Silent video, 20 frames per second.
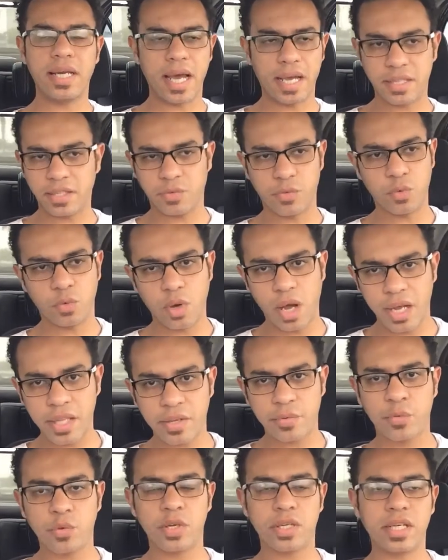ايه هدفه
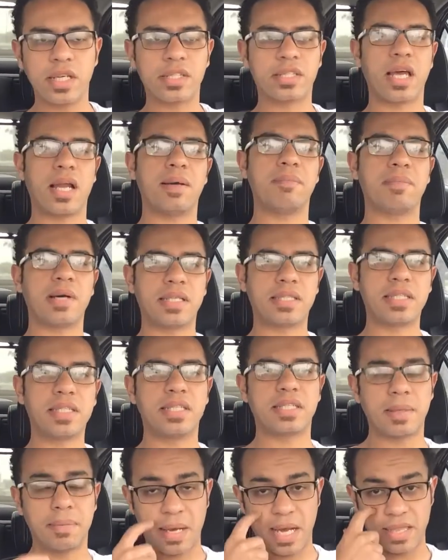هدفه ان انت لما
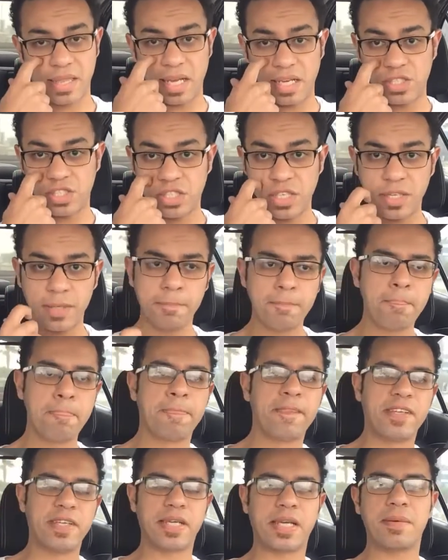تيجي تبحث عن شيء
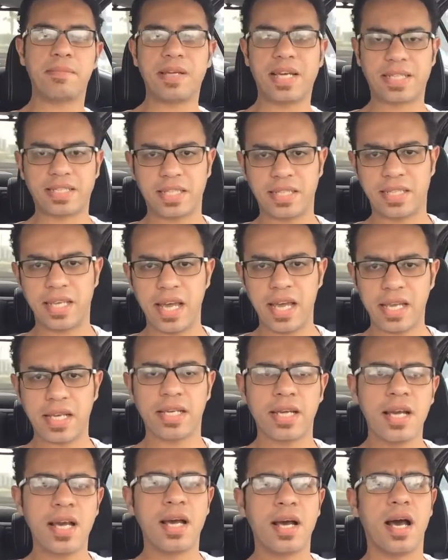يجيب لك
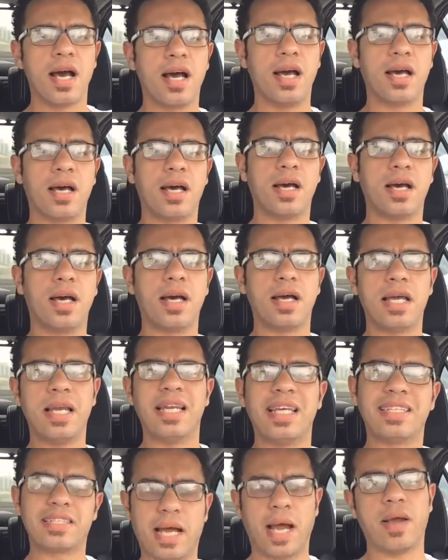نتائج آه،
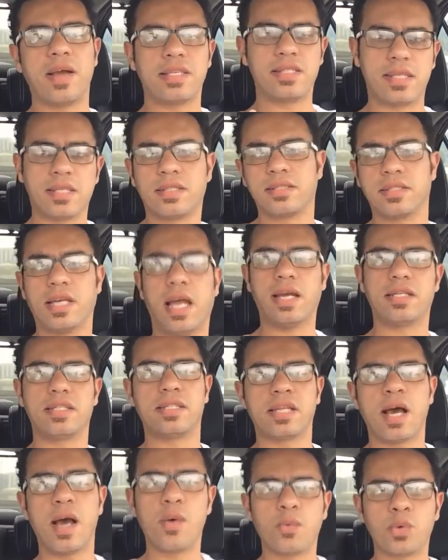اللي انت عايزها
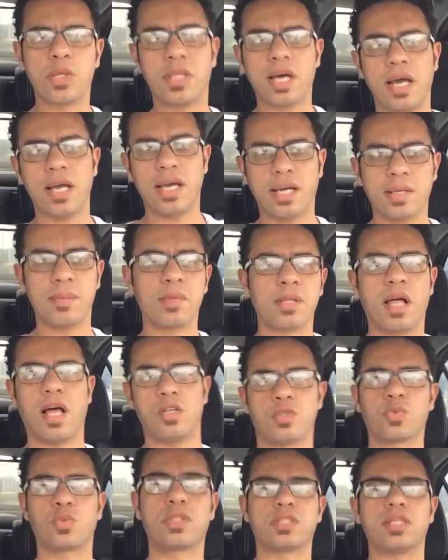يعني ده وده احنا
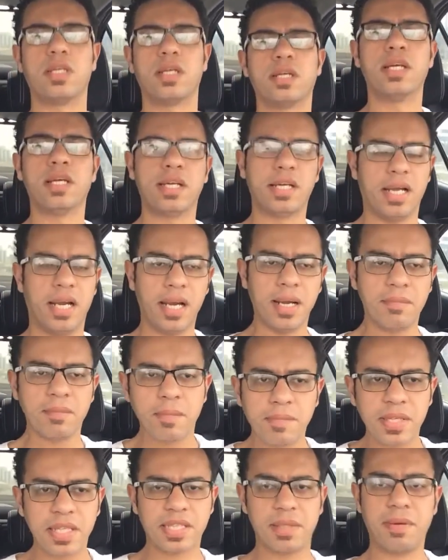بنلاحظه كتير ان احنا
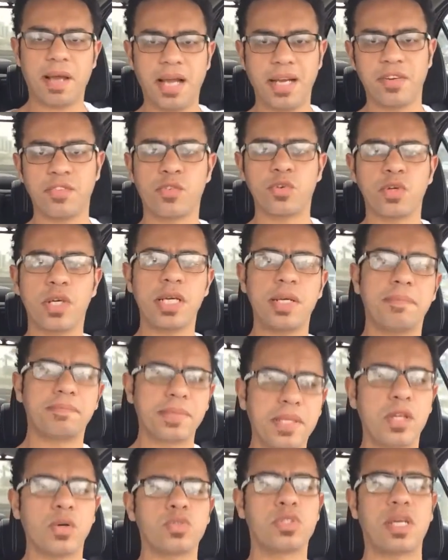لما بنكتب حاجه في جوجل
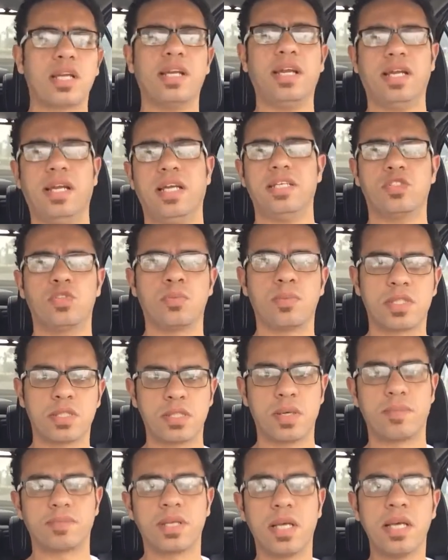بنوصل اللي احنا عايزينه
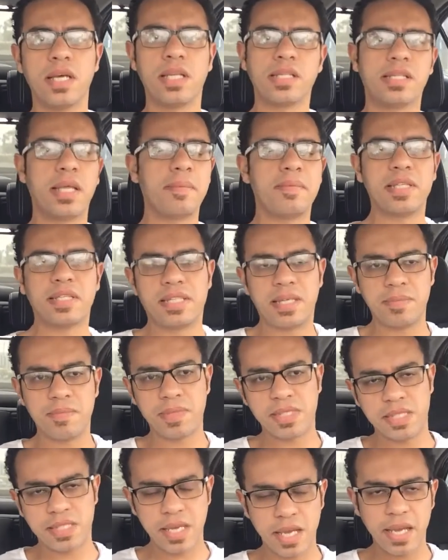بالظبط ده
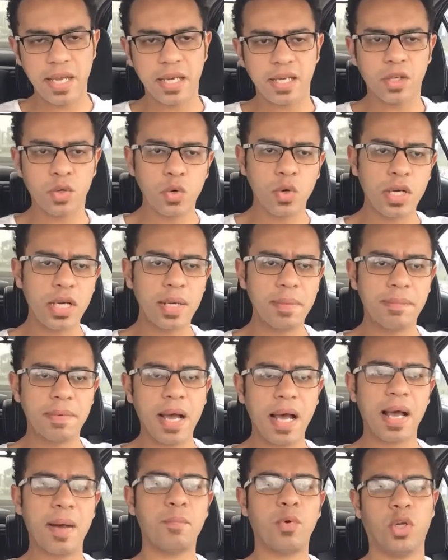بيتم ازاي ان جوجل
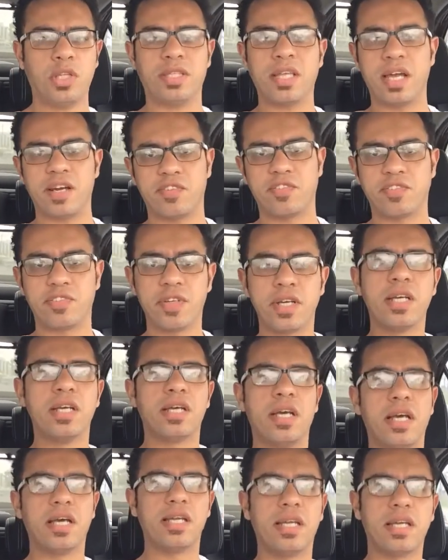بقى محترف
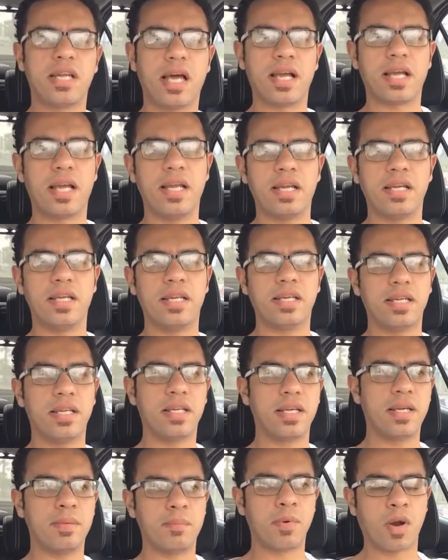الـ الـ
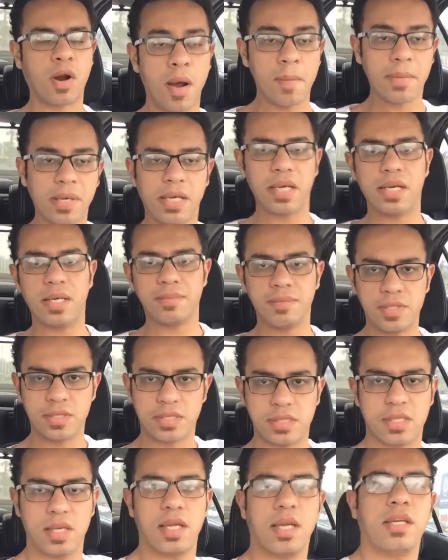الـ البرامج اللي
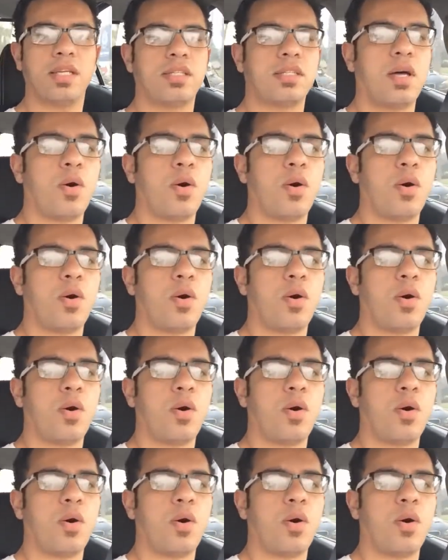بتت... اللي